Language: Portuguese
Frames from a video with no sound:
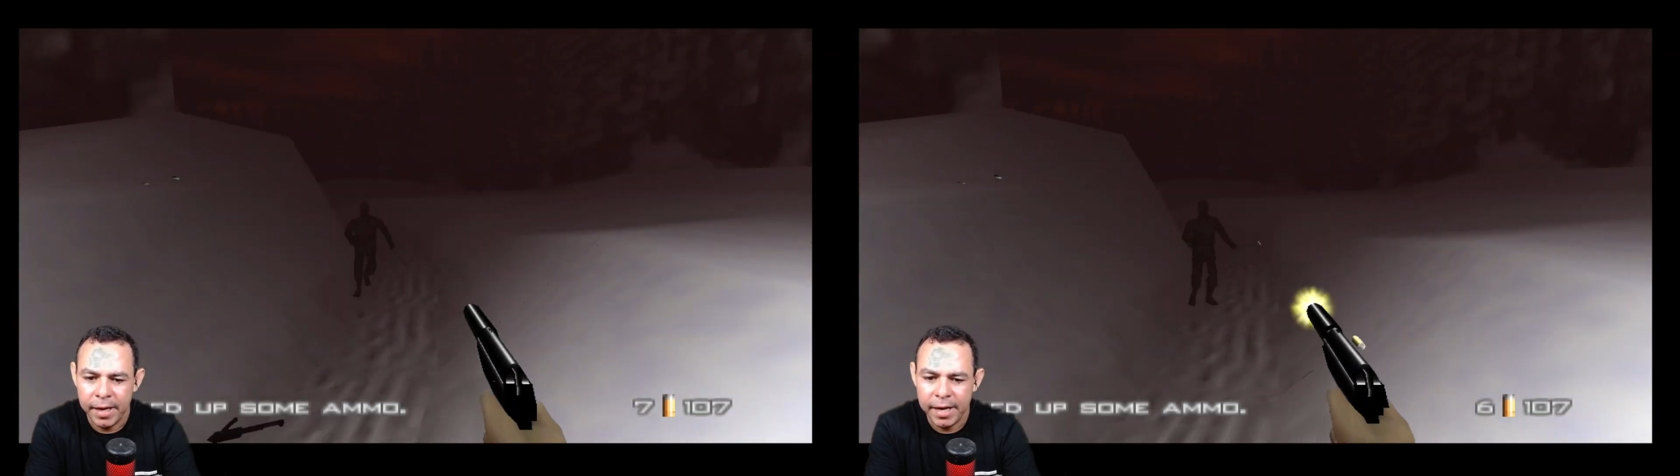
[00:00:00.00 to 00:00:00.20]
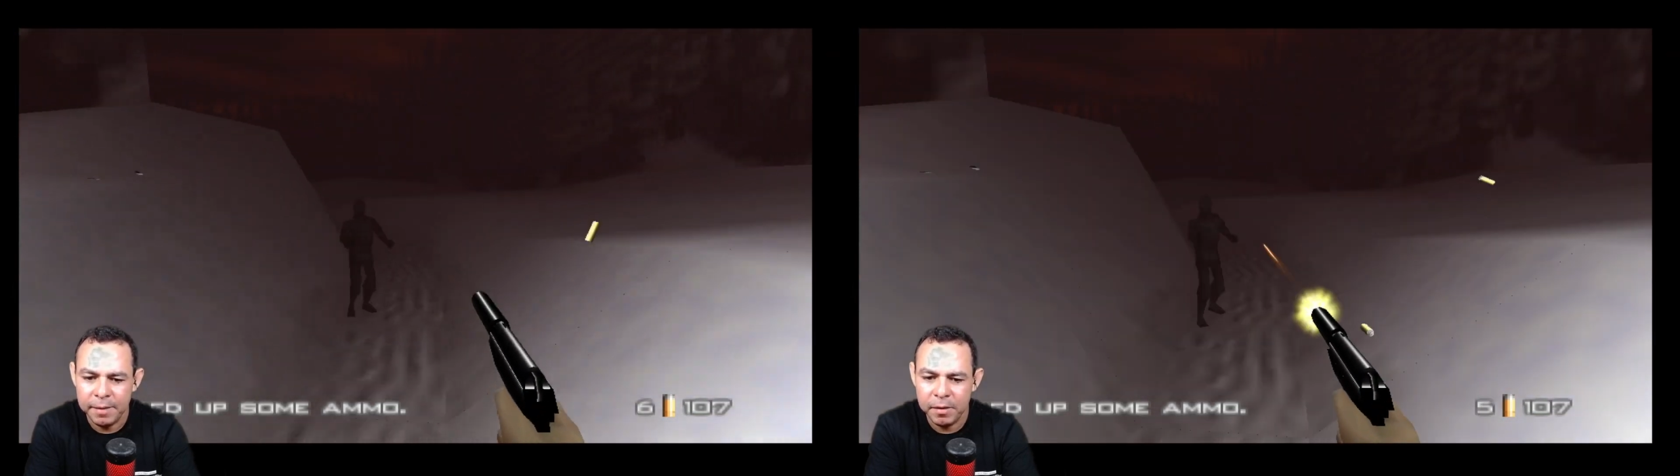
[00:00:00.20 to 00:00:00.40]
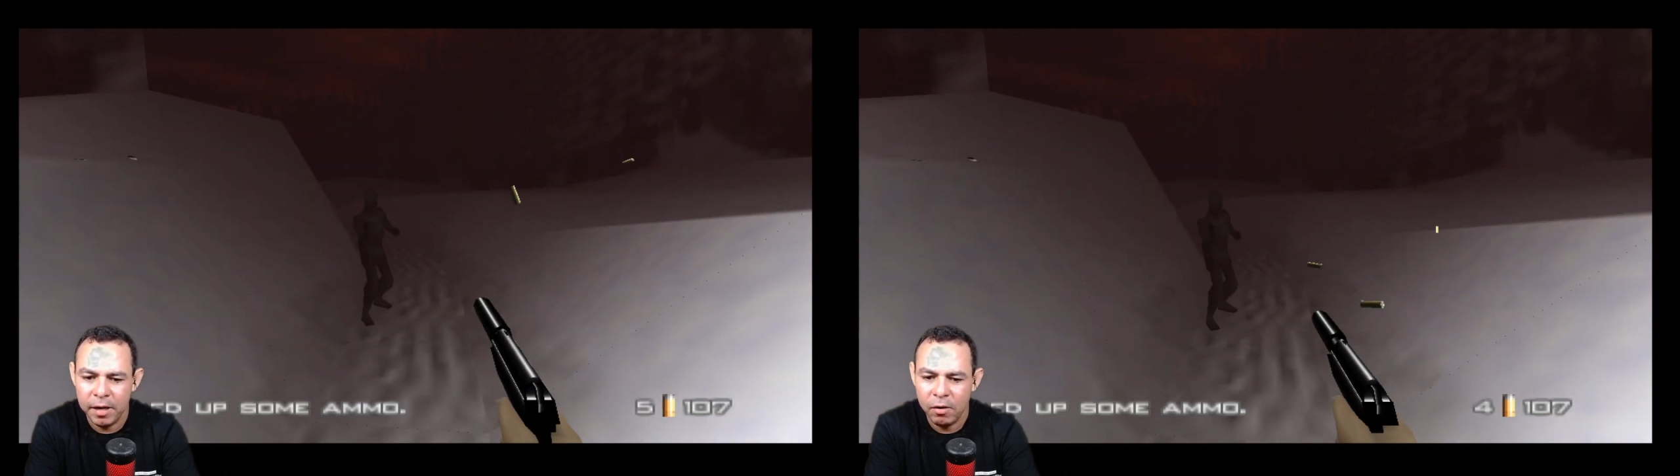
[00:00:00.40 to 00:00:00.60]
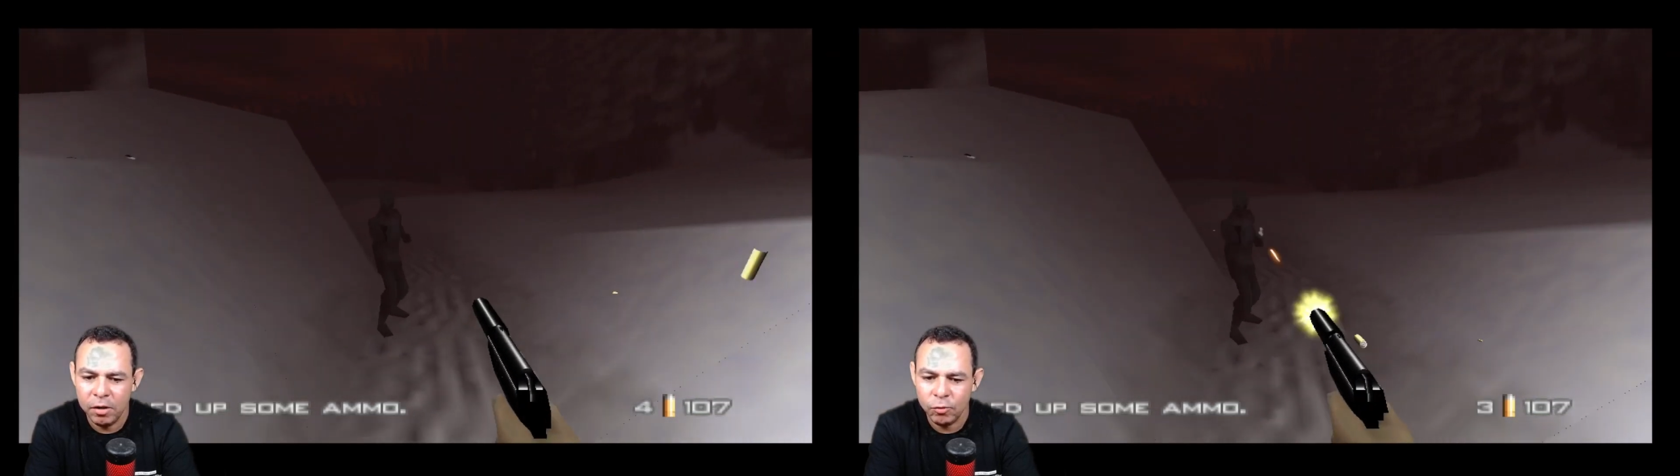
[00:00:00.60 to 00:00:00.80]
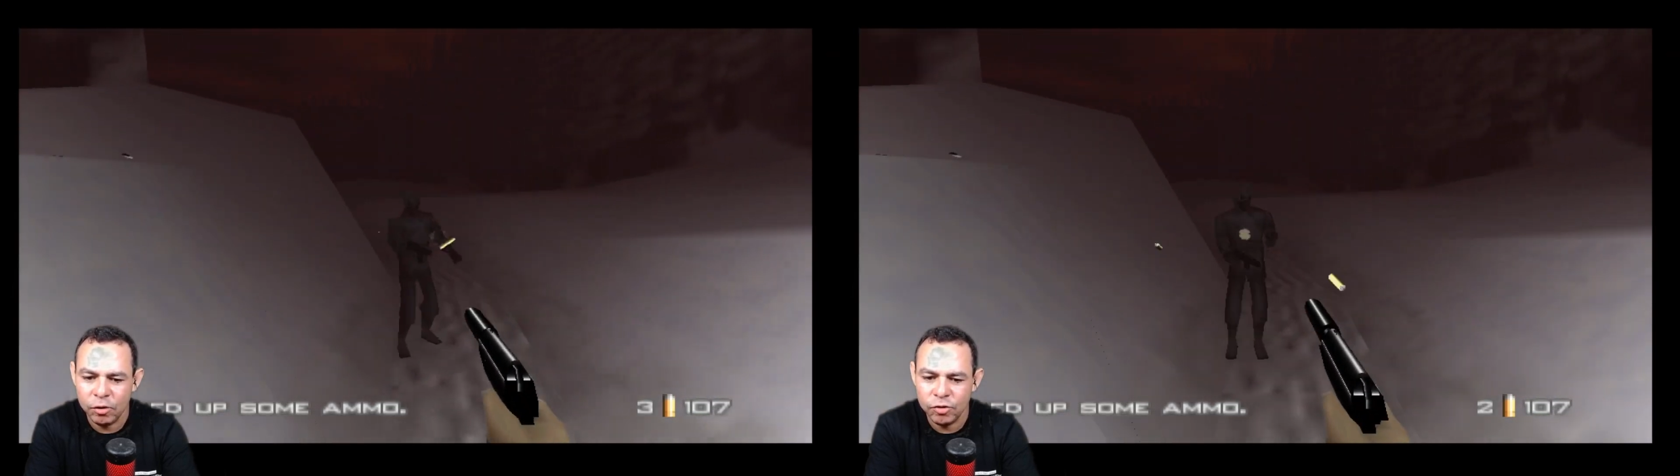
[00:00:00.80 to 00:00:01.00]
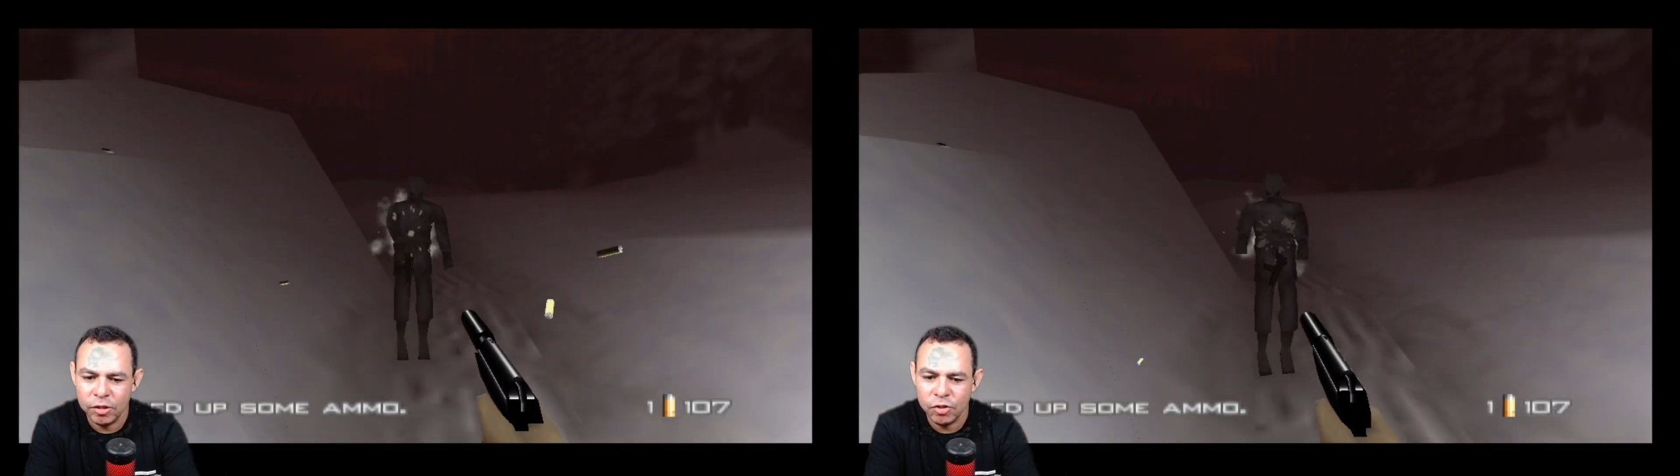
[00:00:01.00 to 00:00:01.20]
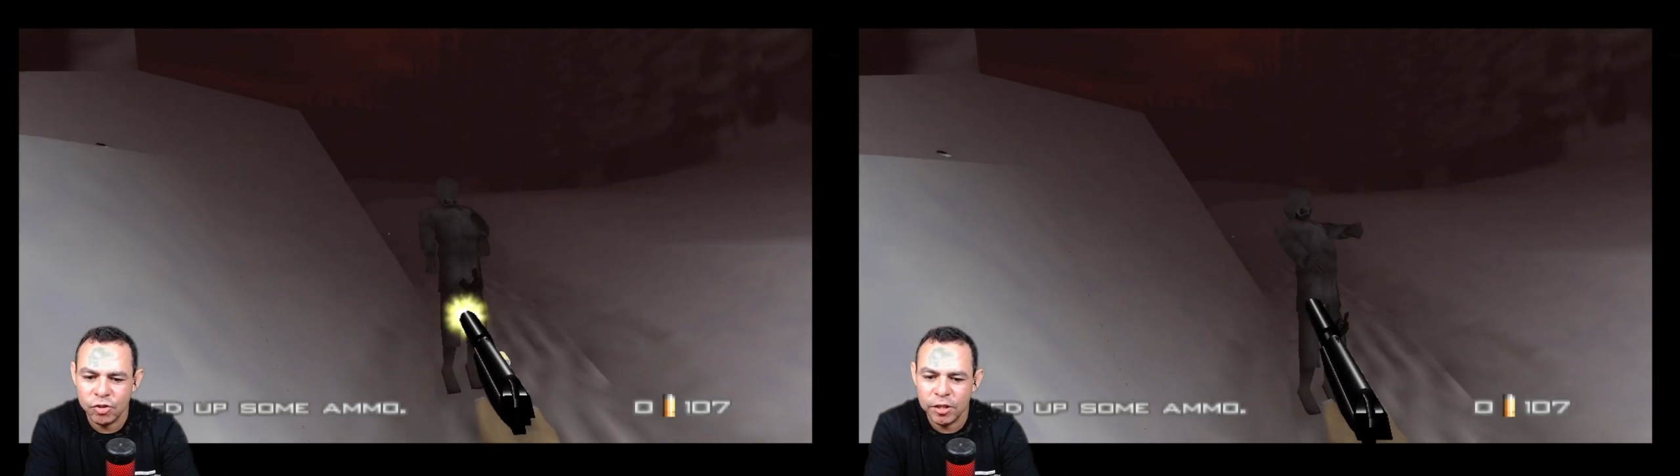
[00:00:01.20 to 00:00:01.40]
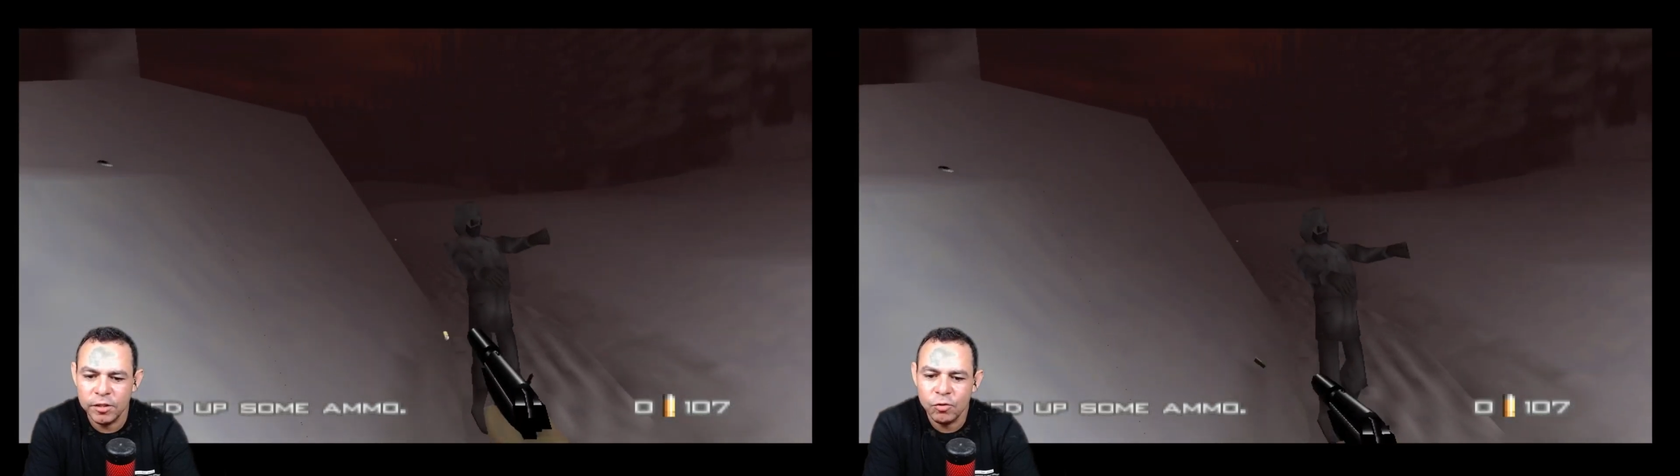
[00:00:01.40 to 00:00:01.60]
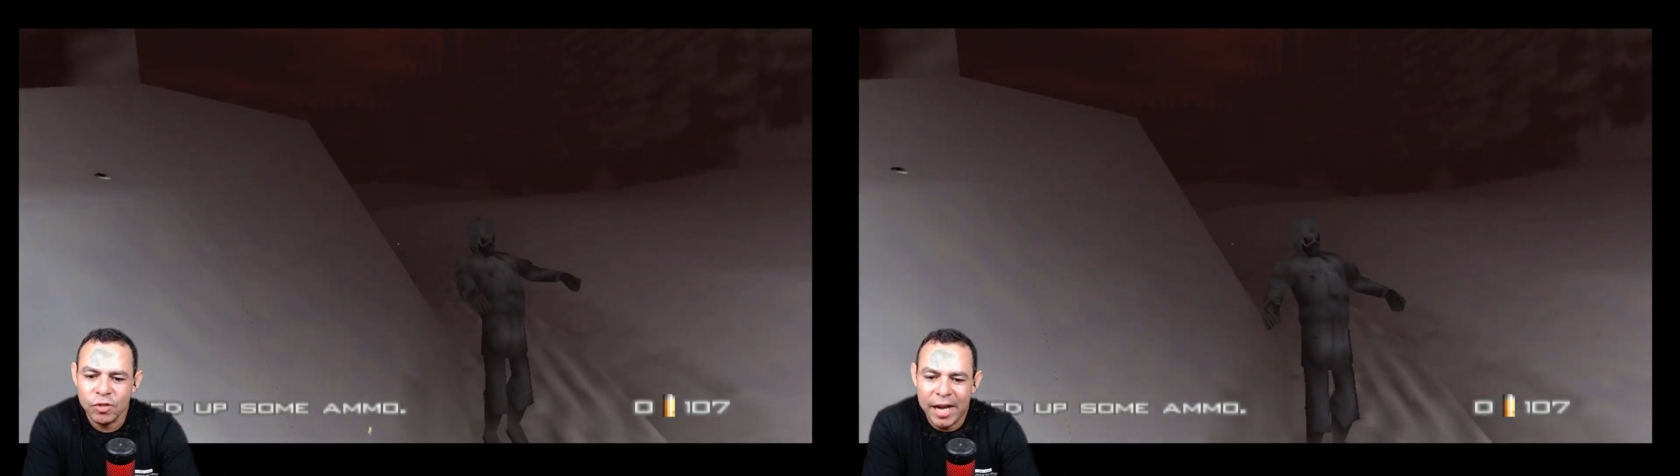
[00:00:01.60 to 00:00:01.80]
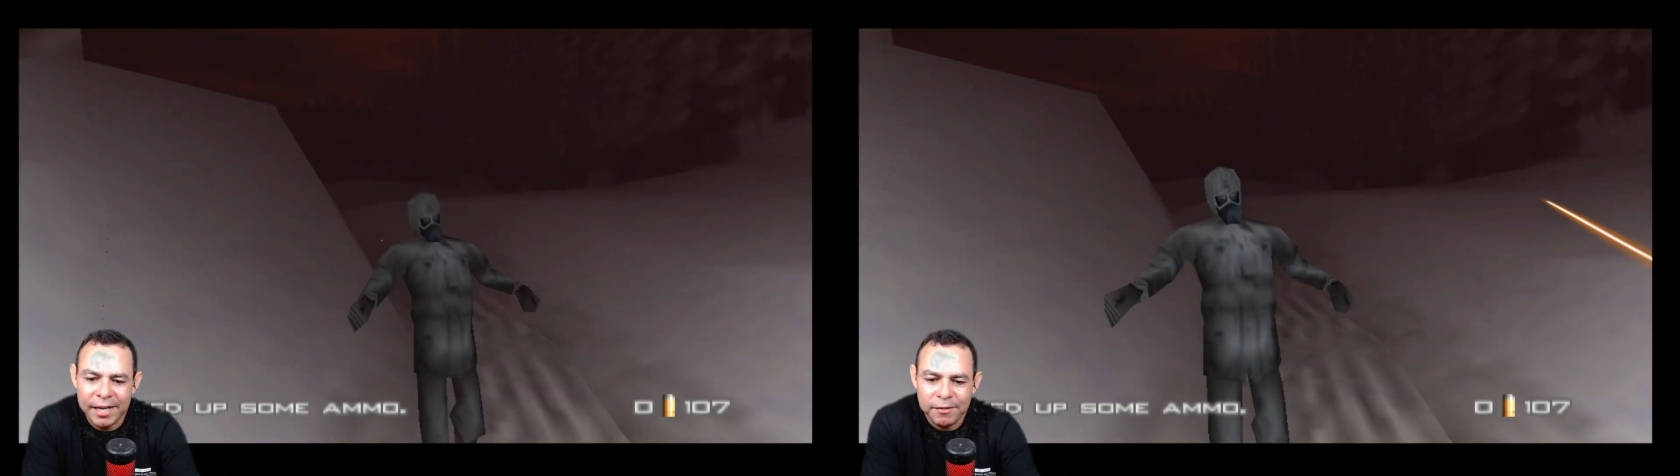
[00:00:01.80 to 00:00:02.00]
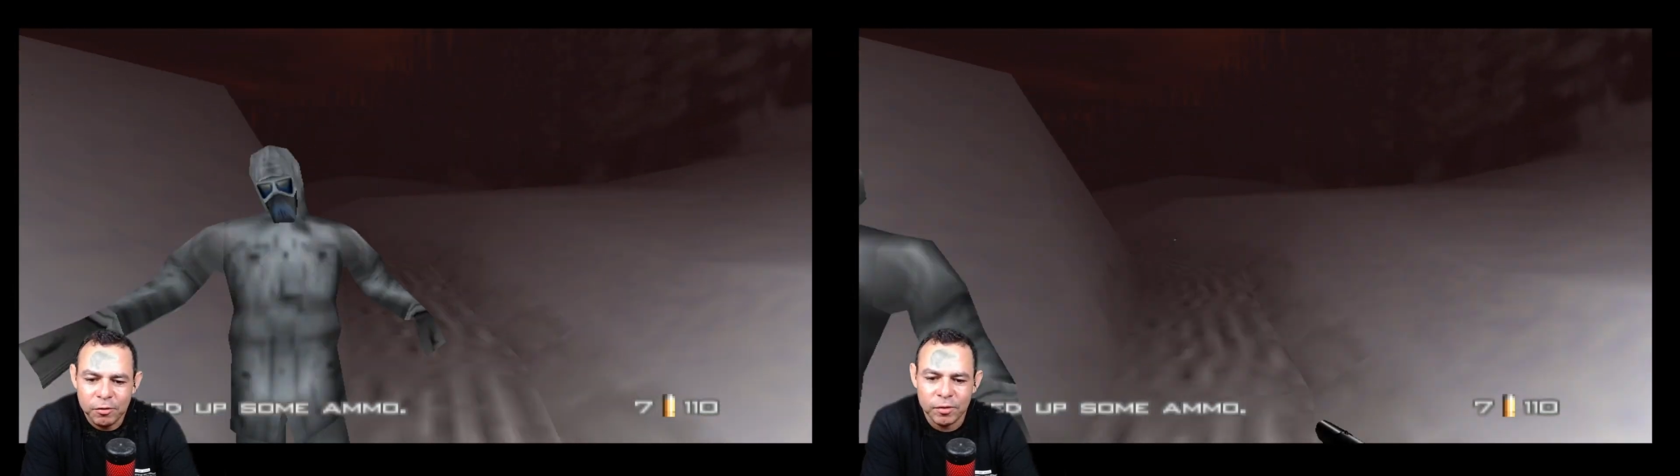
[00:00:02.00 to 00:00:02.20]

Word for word: Caramba, agora eu tô achando estranho os caras o